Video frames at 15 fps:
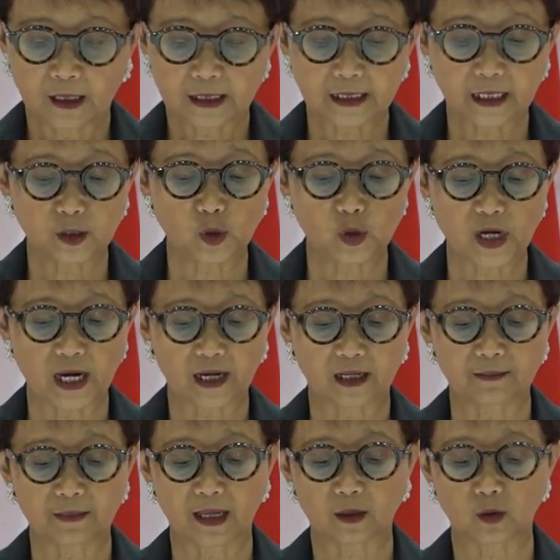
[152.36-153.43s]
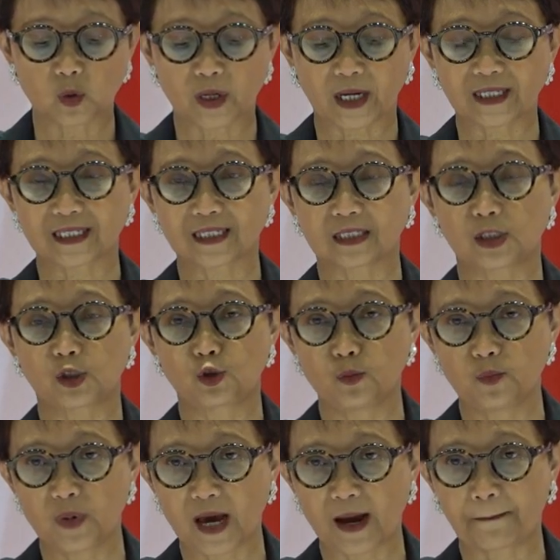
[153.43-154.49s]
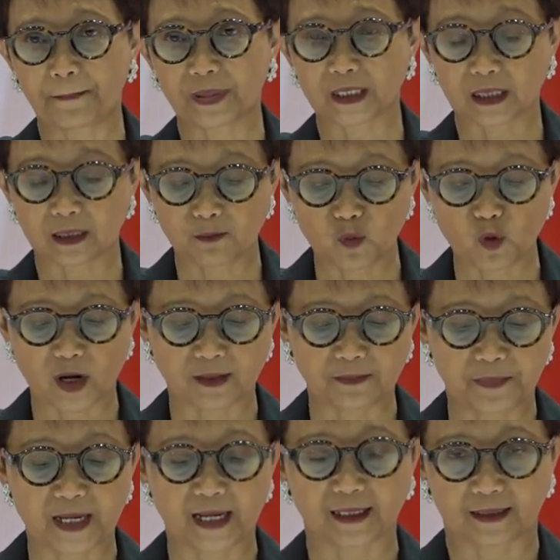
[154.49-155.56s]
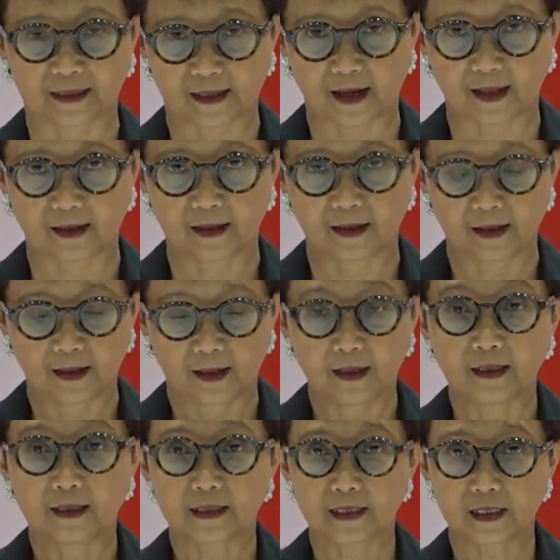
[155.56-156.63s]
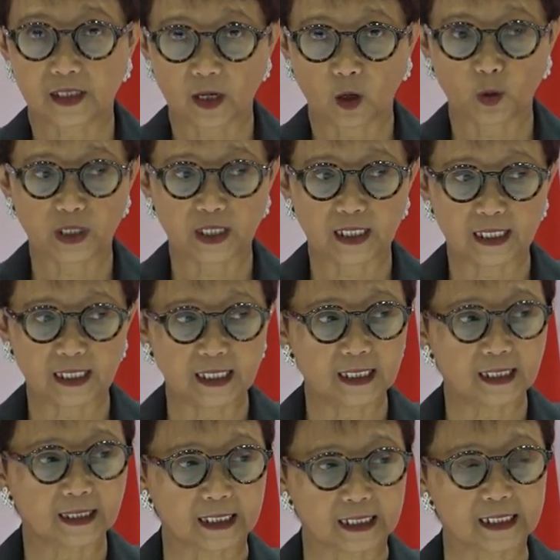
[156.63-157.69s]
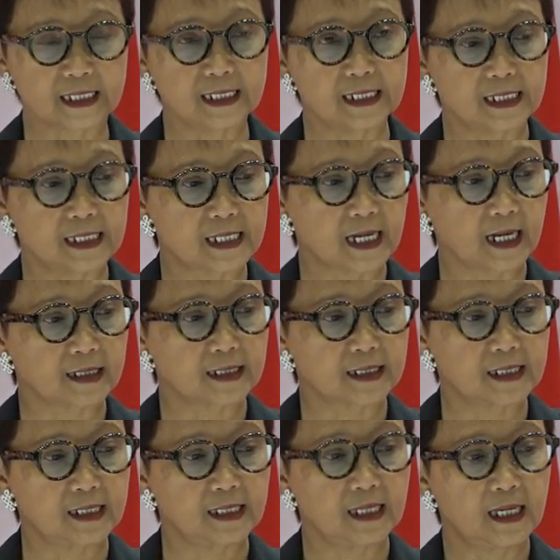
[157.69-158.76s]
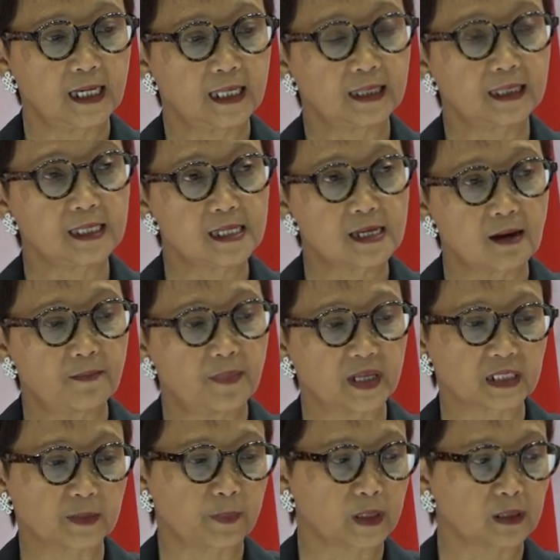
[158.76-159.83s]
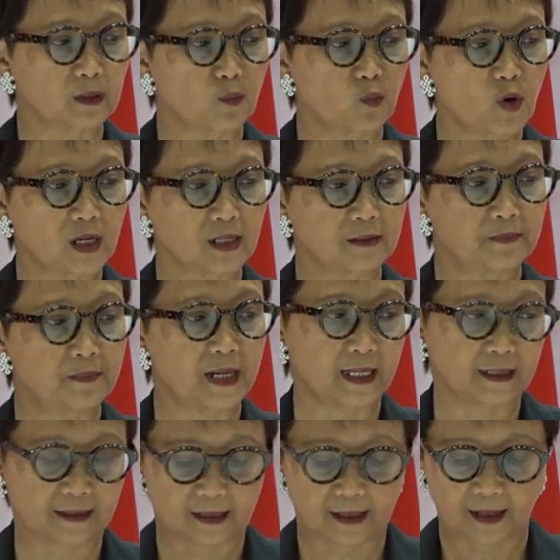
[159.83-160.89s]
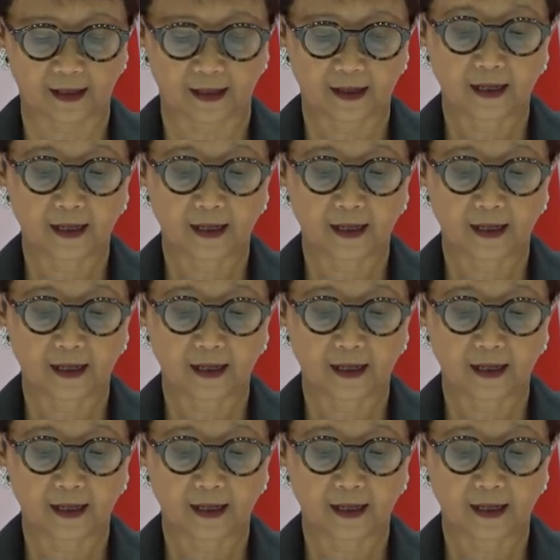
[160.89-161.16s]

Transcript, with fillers: saya juga akan melakukan sejumlah pertemuan bilateral. Sejauh ini terindikasi 13 pertemuan bilateral.